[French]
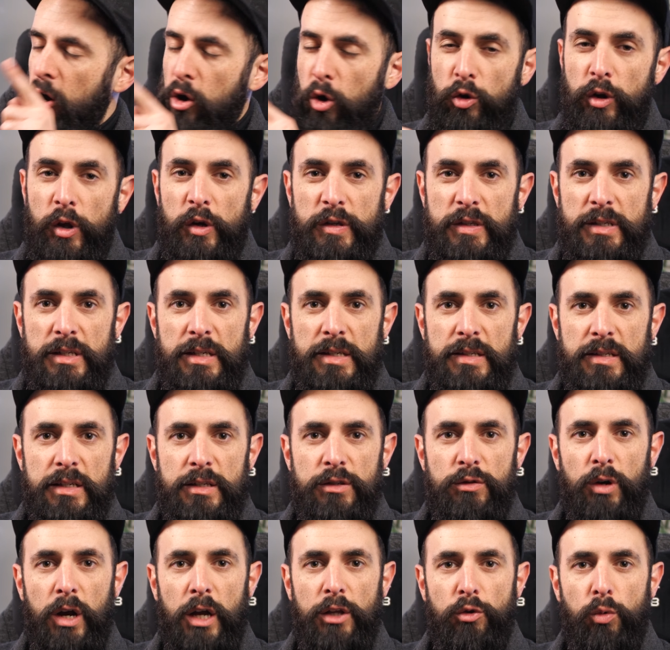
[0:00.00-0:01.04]
on a aussi ici
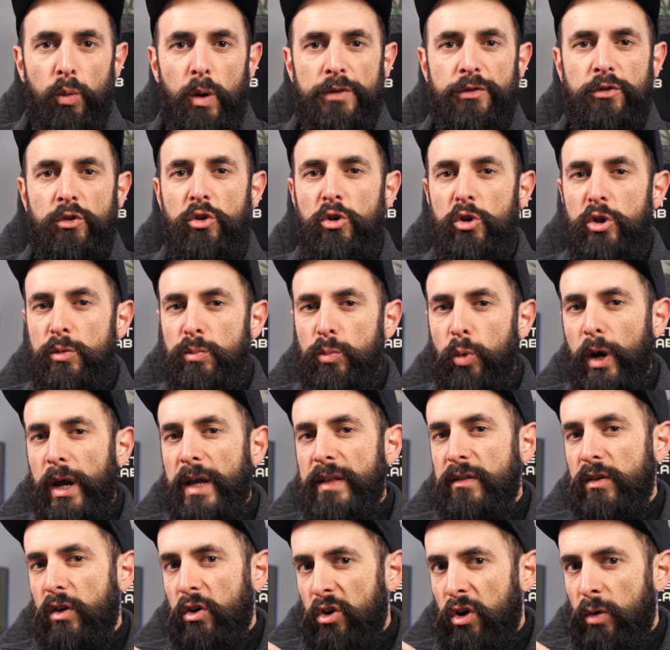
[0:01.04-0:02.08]
sur la droite une
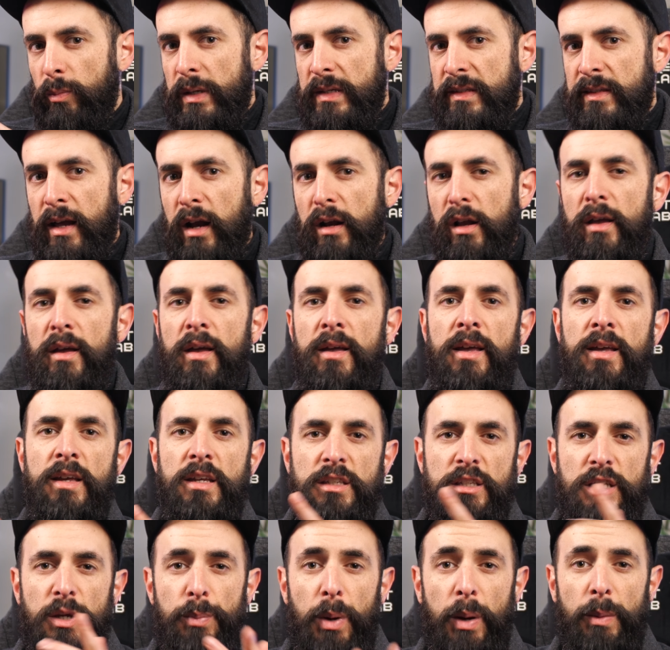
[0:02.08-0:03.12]
molette en métal
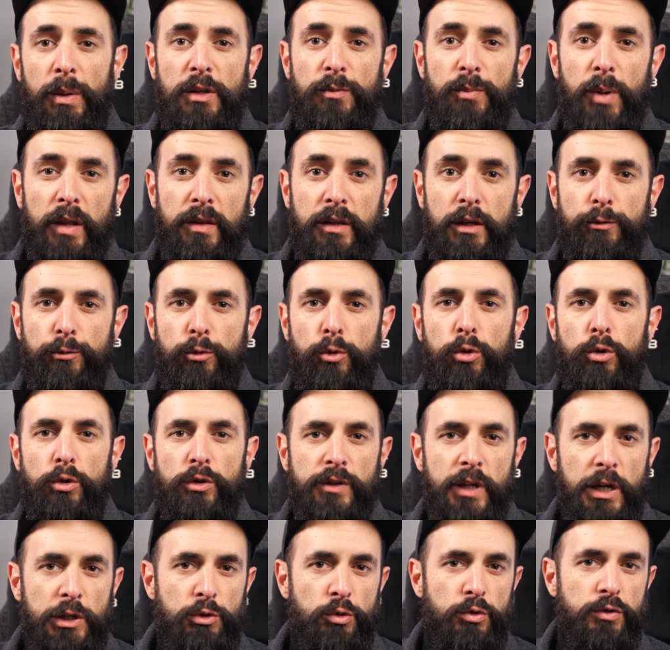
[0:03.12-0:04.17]
qui va permettre par défaut
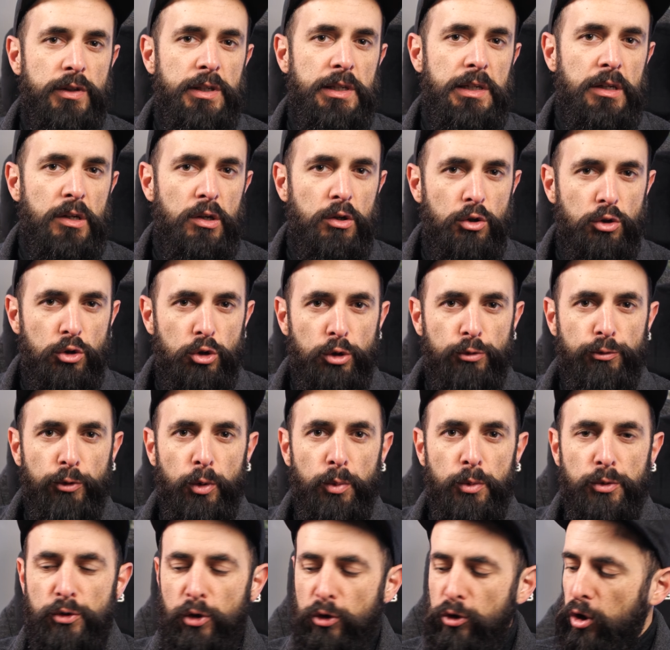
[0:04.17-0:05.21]
d'ajuster le
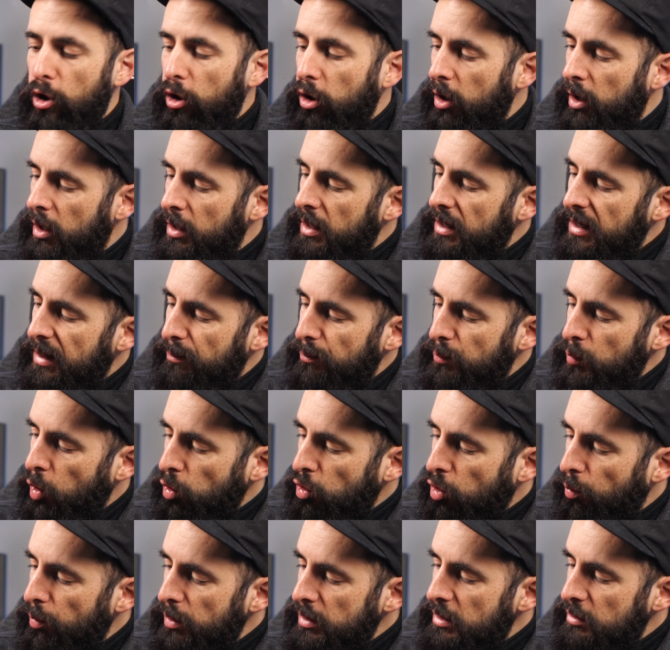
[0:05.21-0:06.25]
volume sonore, mais en
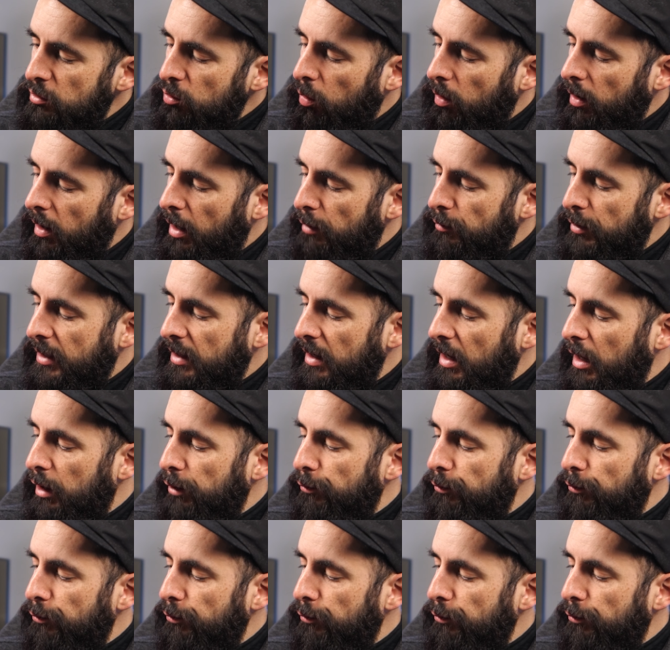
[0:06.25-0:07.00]
combinaison avec